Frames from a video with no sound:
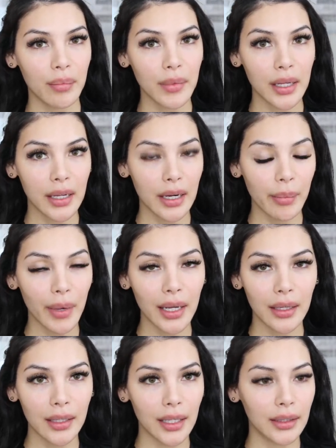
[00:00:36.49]
mi
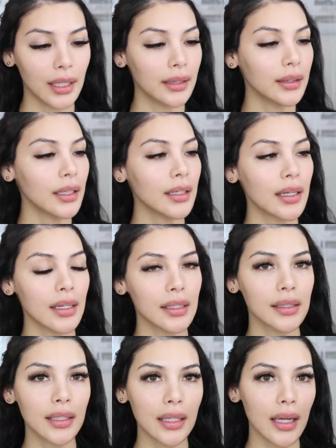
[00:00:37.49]
crema hidratante que
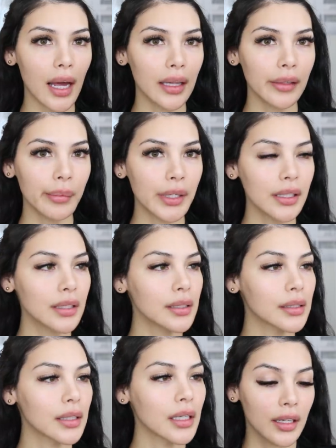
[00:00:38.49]
es de
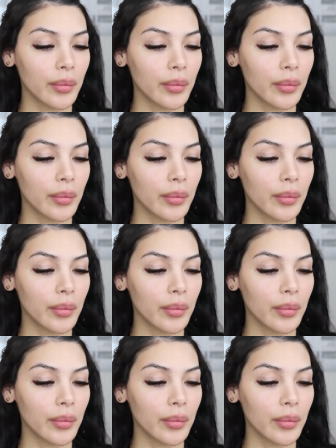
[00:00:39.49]
LMS.